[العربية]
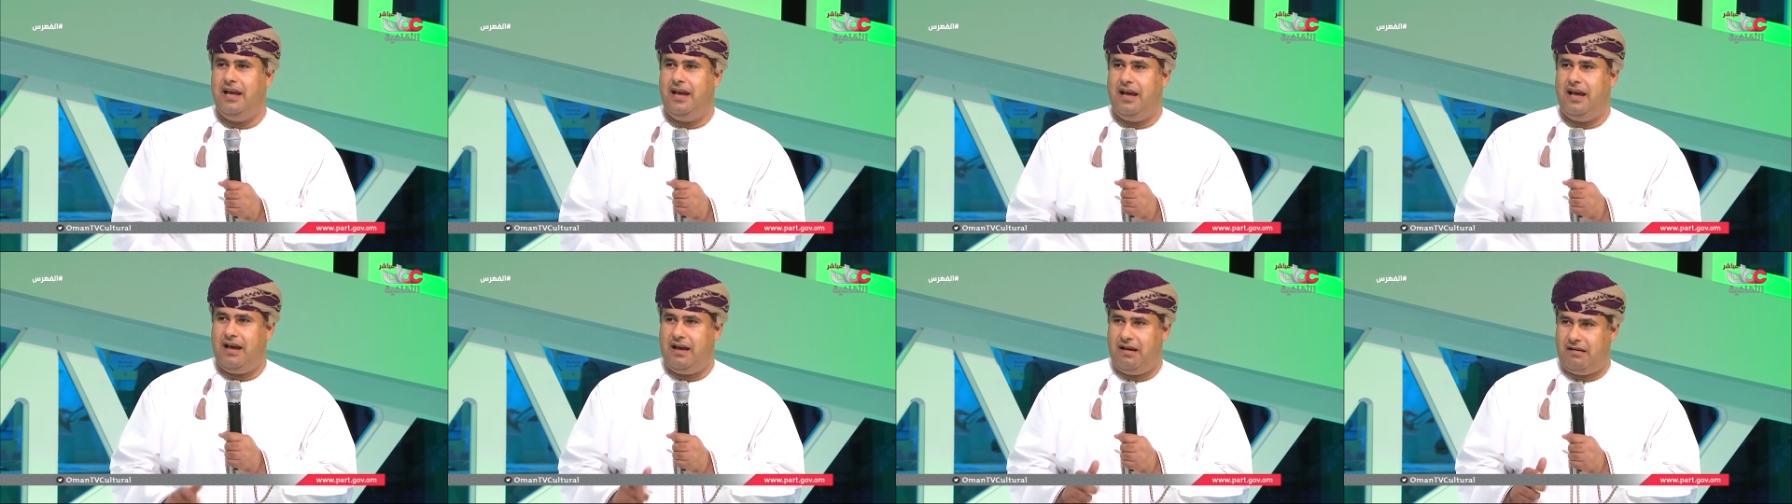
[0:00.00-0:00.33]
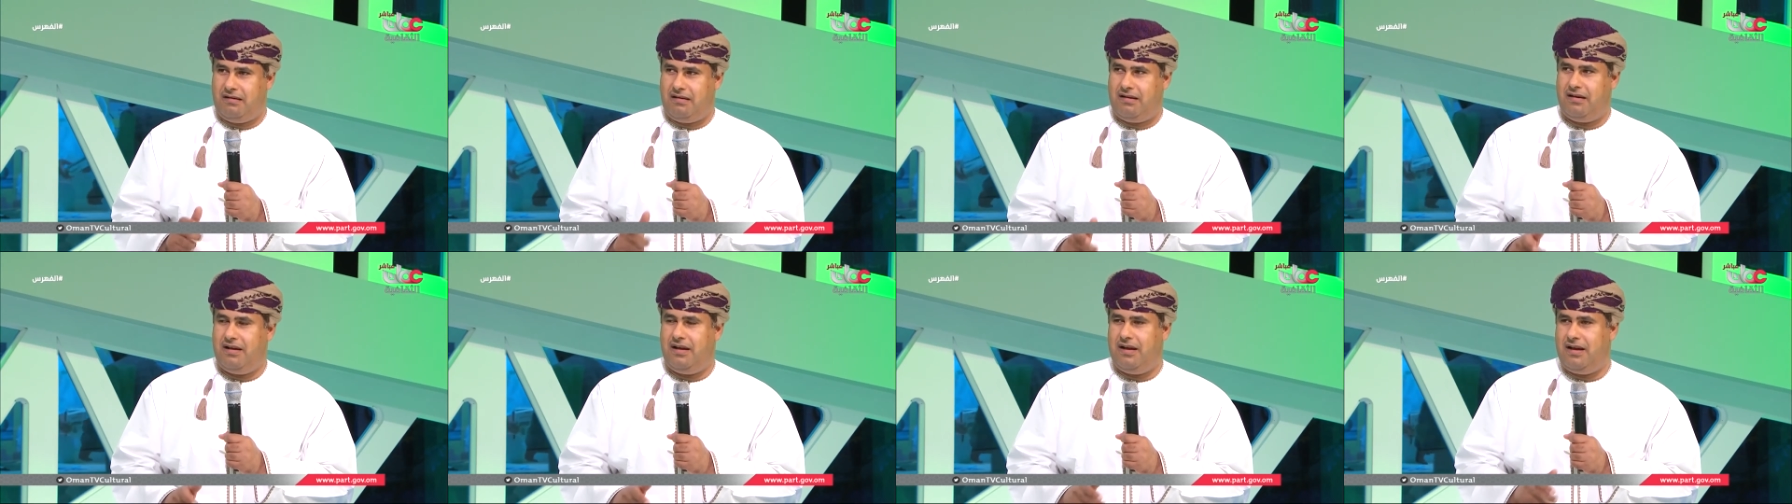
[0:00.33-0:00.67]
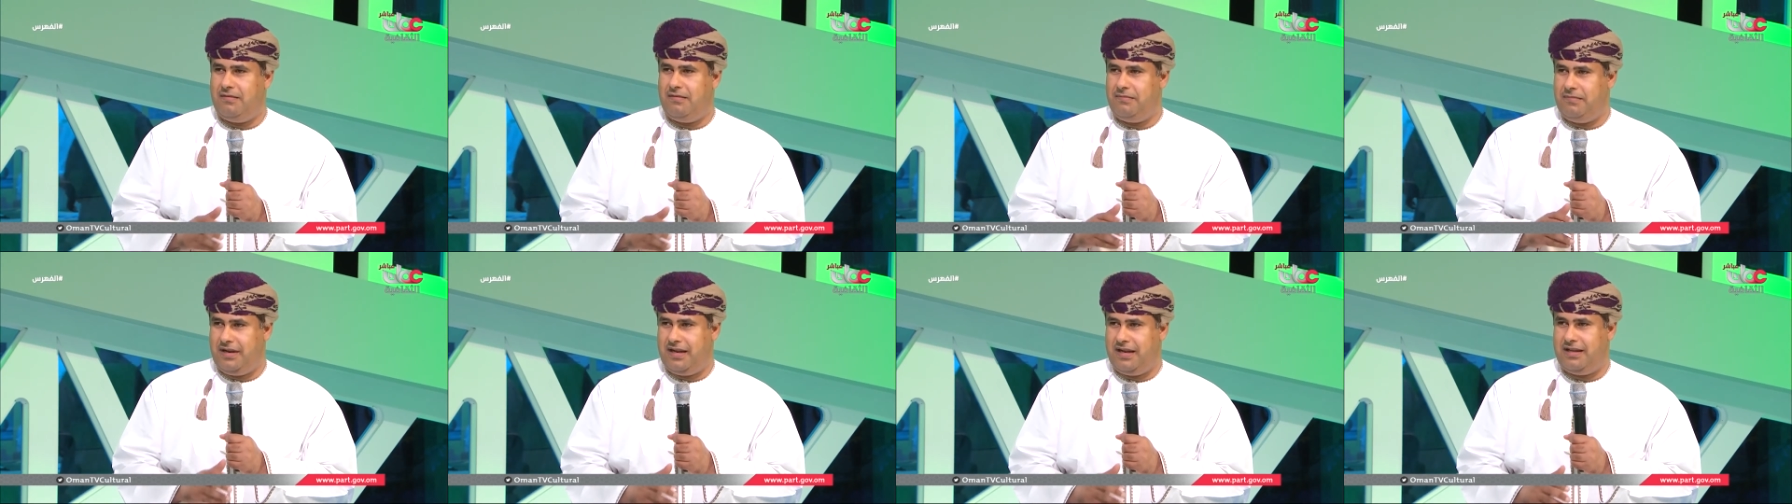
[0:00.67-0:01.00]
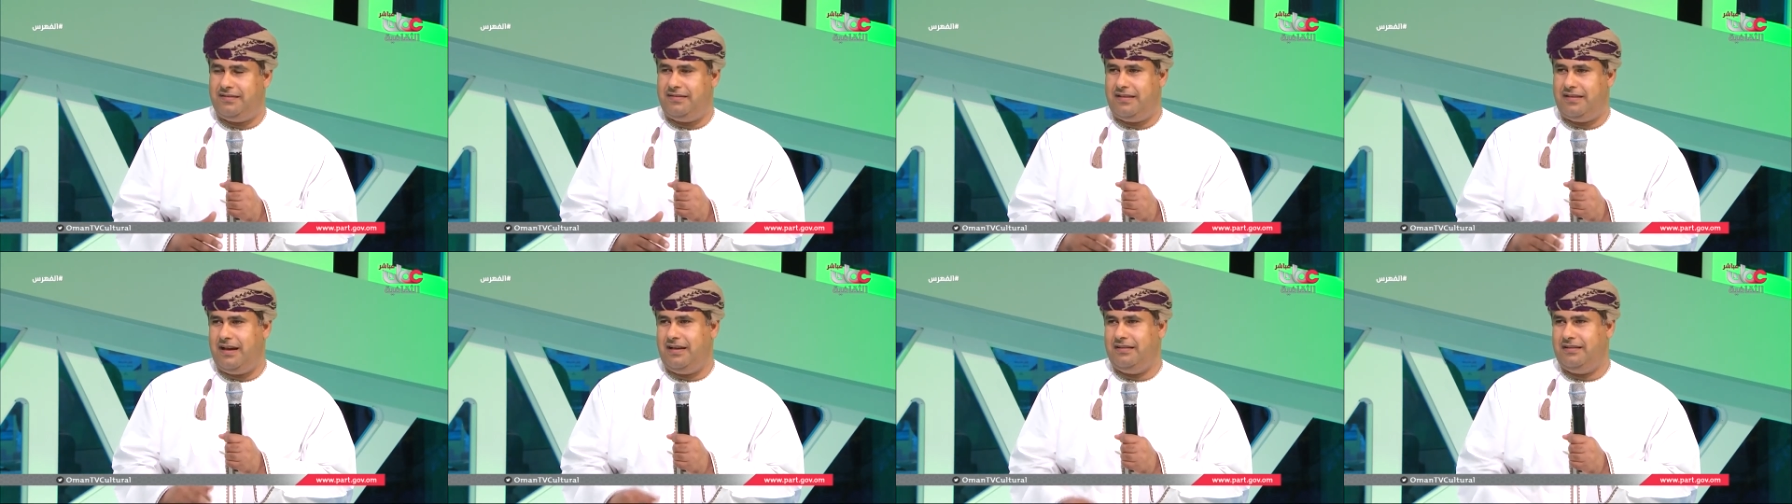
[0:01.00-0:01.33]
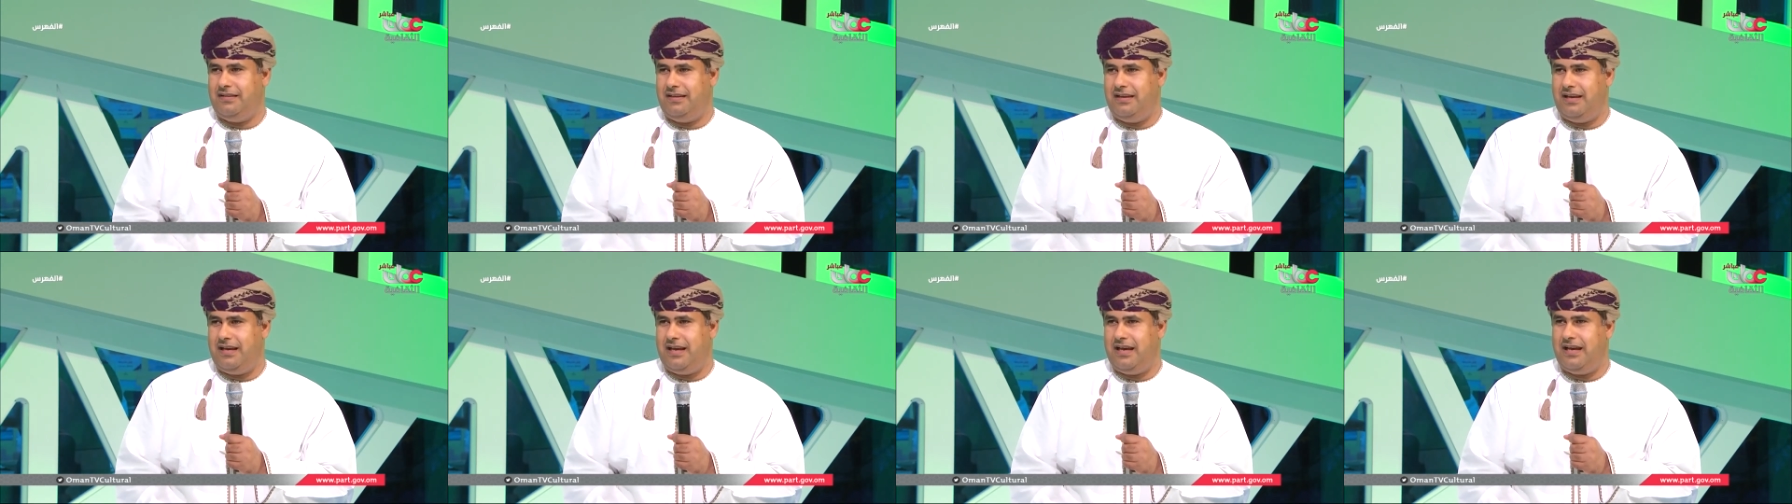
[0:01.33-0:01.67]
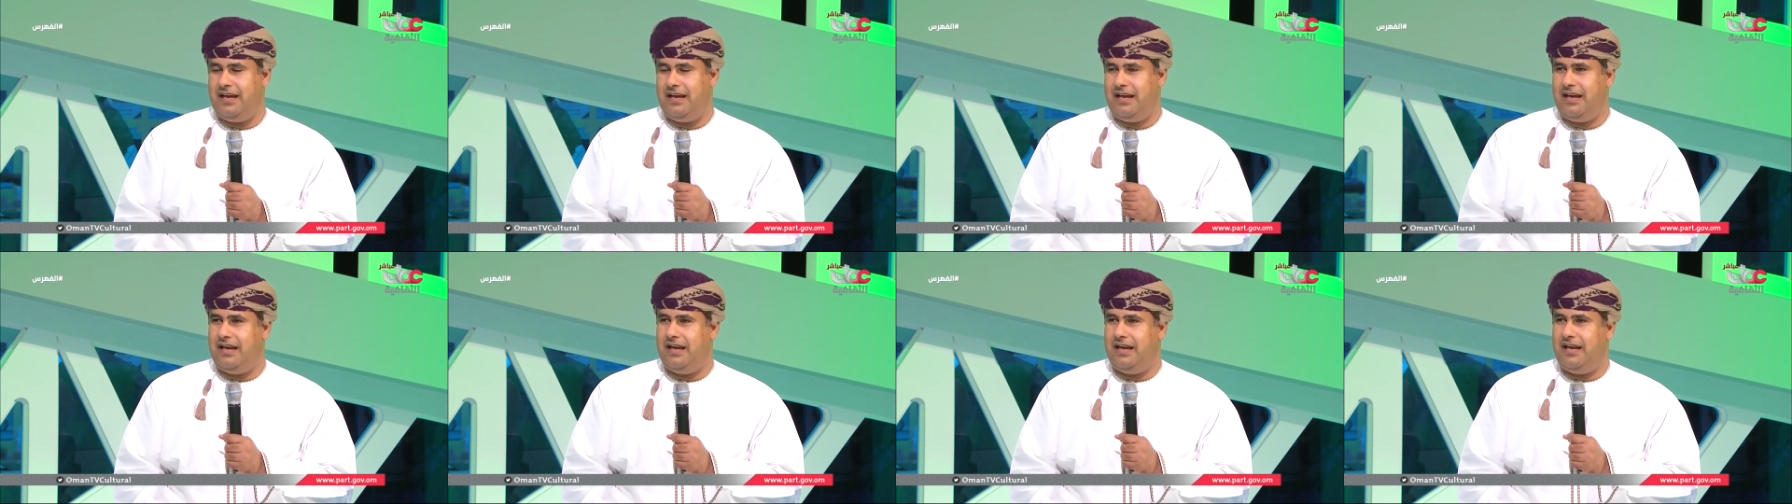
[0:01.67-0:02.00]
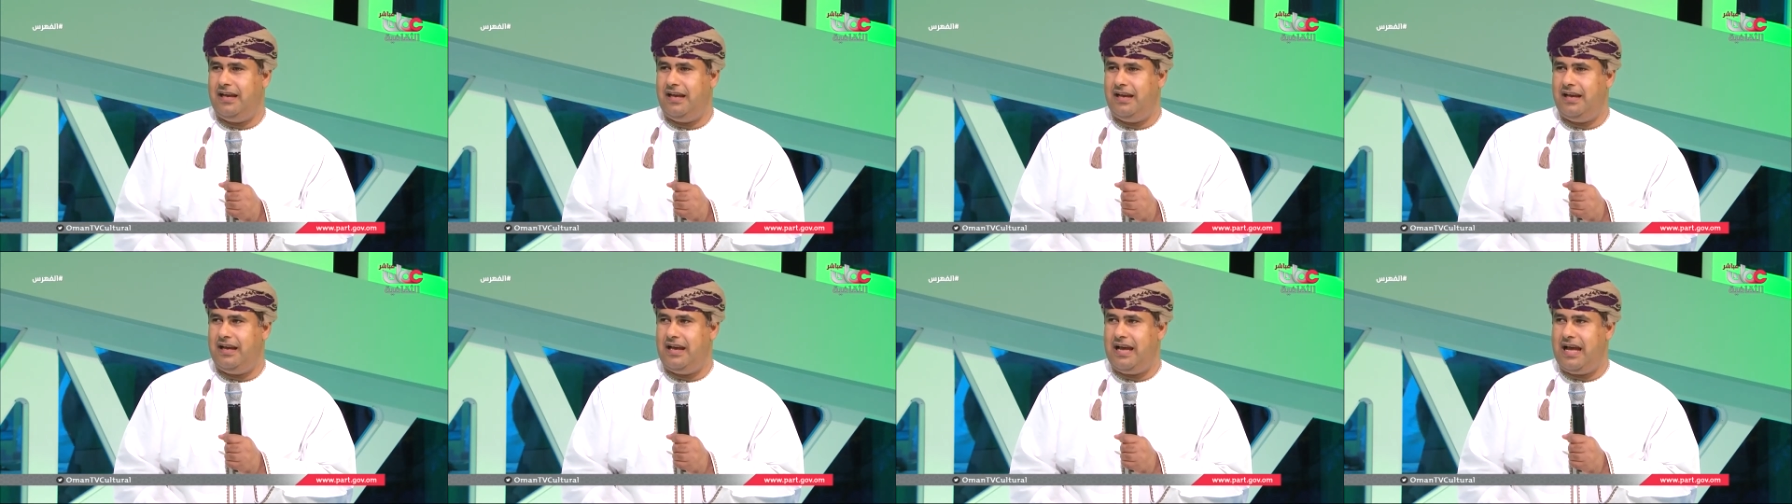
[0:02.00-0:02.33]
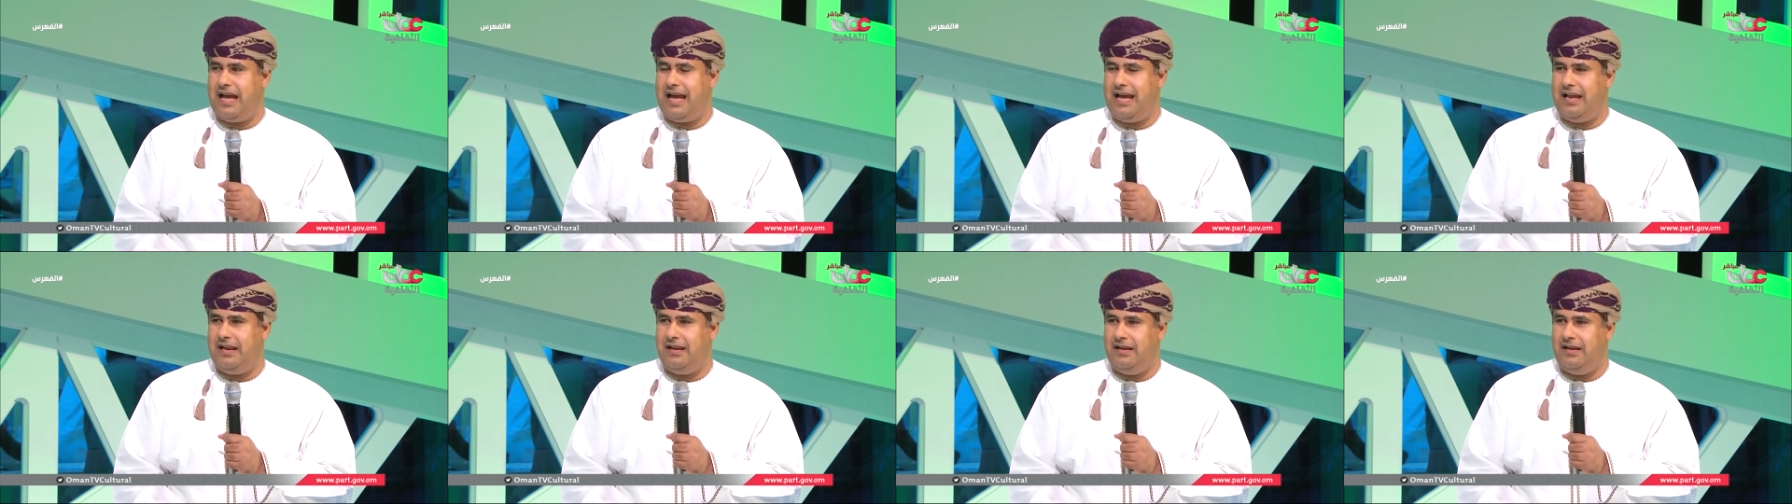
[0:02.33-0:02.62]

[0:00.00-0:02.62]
حقها من التغطية آه،